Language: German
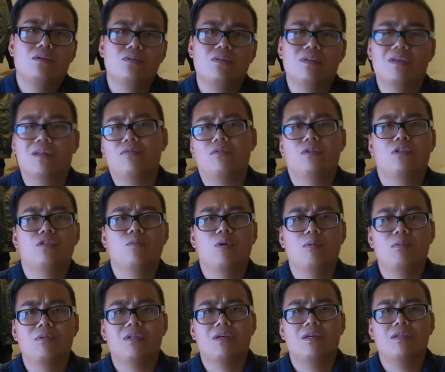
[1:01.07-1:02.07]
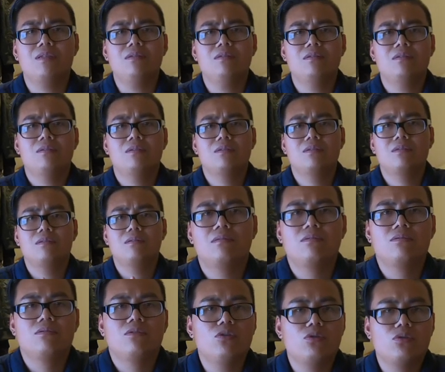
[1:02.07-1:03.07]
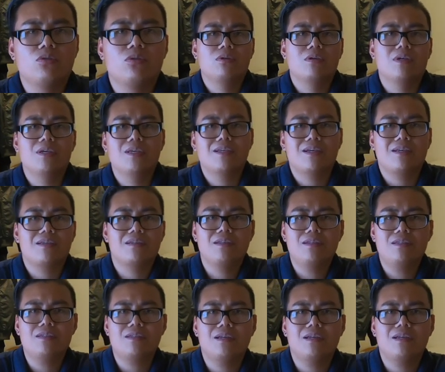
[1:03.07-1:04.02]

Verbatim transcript: Die Antwort ist momentan, nö, ich reiche nichts